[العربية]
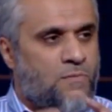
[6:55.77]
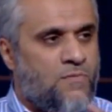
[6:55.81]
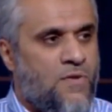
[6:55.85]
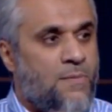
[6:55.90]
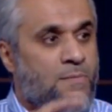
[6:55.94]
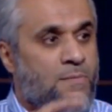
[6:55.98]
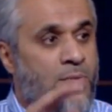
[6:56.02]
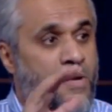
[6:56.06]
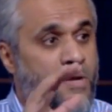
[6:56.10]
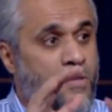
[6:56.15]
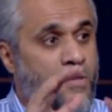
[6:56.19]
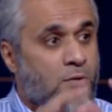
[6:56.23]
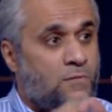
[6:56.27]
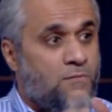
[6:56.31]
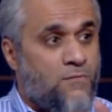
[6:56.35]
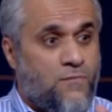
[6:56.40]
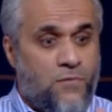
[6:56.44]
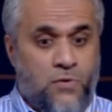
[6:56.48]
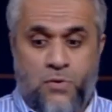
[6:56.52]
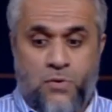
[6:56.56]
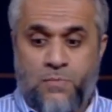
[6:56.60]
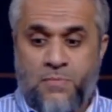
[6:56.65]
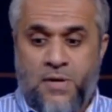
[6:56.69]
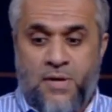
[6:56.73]
فلما يضرب
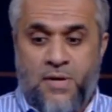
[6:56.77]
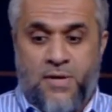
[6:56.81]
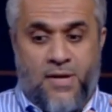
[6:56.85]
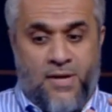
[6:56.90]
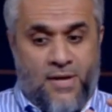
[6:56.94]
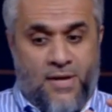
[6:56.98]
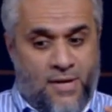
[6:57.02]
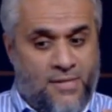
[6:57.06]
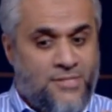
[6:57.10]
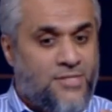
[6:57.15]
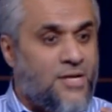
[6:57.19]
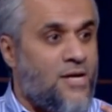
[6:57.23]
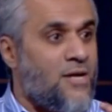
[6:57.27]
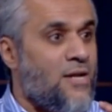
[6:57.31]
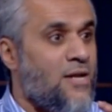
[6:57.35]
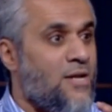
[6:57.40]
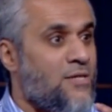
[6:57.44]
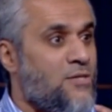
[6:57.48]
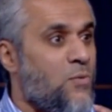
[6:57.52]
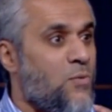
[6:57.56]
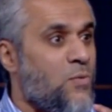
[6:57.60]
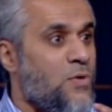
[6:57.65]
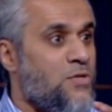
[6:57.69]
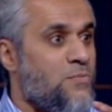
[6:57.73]
فيهم شق الله
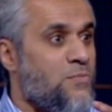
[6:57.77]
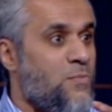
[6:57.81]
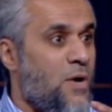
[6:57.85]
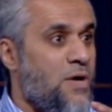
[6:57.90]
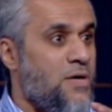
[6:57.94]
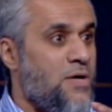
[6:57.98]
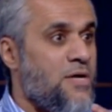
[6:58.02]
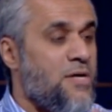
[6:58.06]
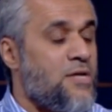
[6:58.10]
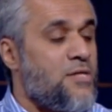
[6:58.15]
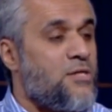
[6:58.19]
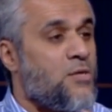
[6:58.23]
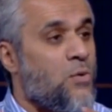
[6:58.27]
توقيت معين مم.